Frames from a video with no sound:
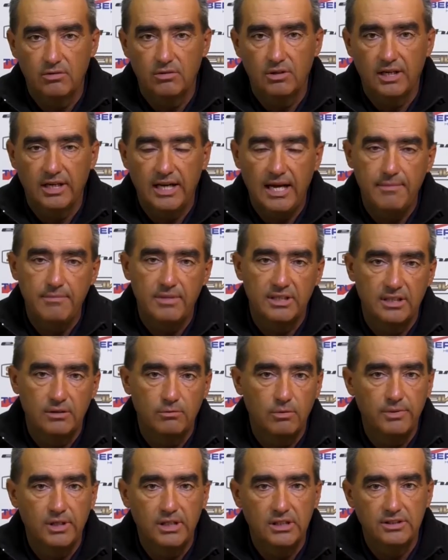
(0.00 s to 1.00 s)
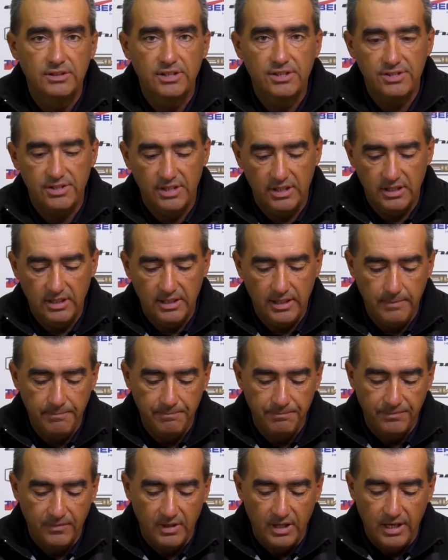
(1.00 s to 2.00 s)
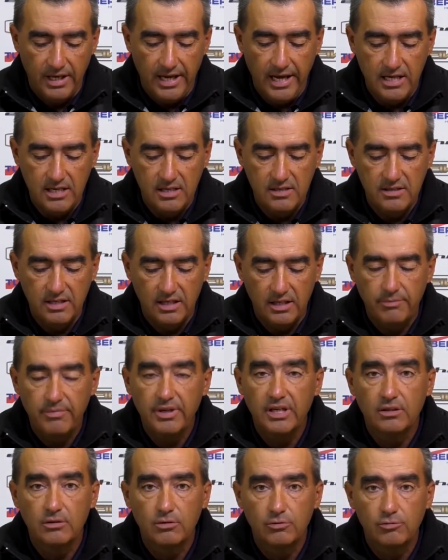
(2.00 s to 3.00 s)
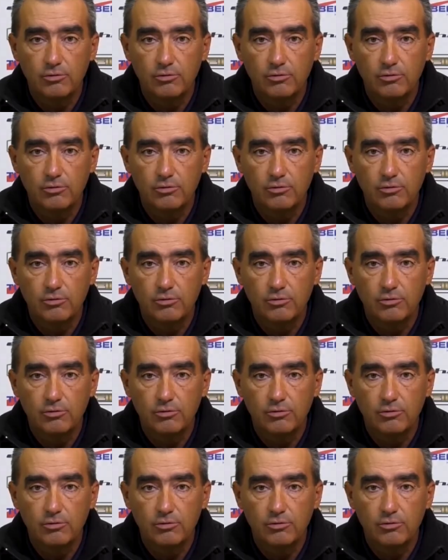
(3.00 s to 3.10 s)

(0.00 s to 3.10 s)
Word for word: con la gamma del 2017 è l'inserimento